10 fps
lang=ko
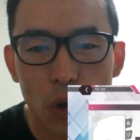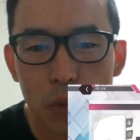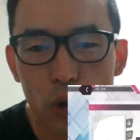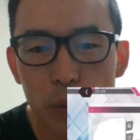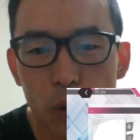
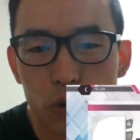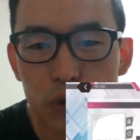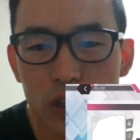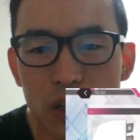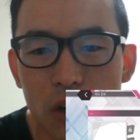정보를 볼
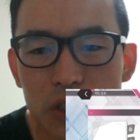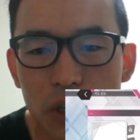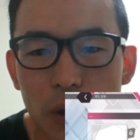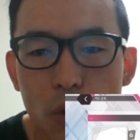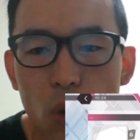수 있는
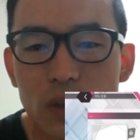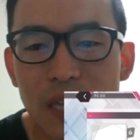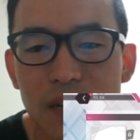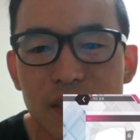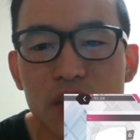것처럼 곡
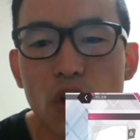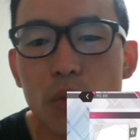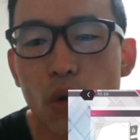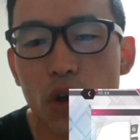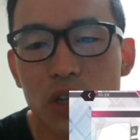상세
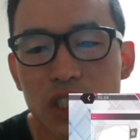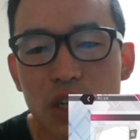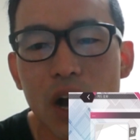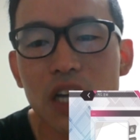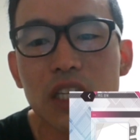정보
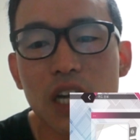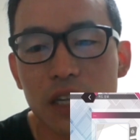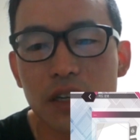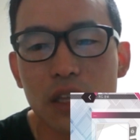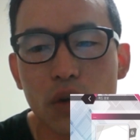역시 확인이
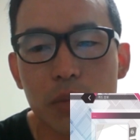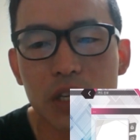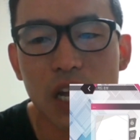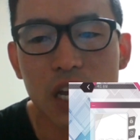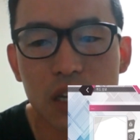가능하다고
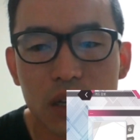합니다.